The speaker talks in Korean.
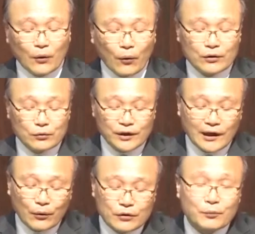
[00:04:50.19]
근데
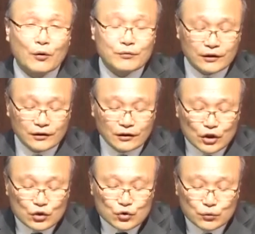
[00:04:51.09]
우리가 오늘
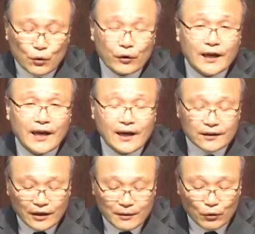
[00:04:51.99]
본문에서 주목해야
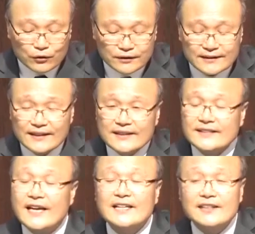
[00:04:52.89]
할
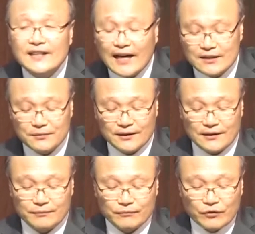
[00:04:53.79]
대목은 제자들이
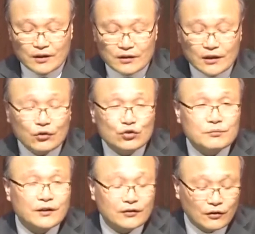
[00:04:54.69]
아닙니다.
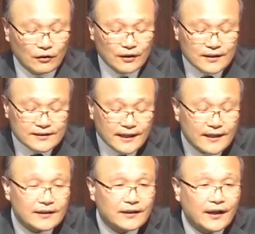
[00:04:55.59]
예수님께서
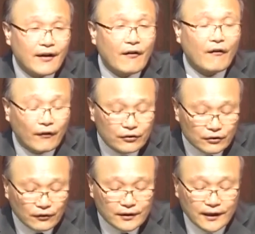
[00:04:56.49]
제자들에게
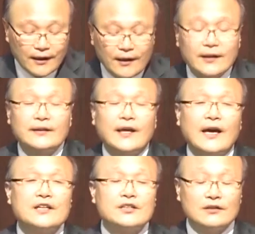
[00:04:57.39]
어떻게
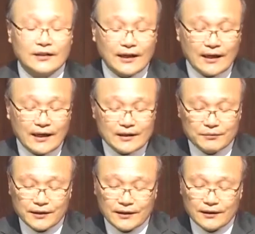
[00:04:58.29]

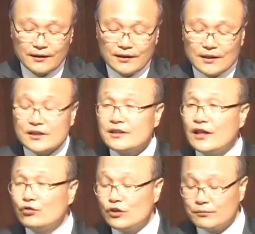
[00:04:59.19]
대하셨는가입니다.
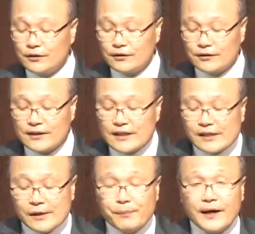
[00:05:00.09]
즉
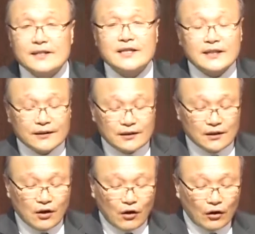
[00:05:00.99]
예수님은 실패한
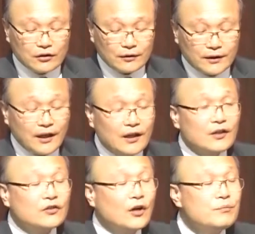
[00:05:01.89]
제자들을
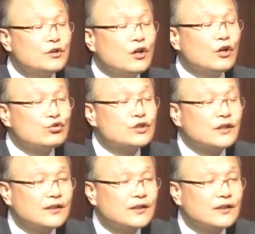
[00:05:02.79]
어떻게 섬겨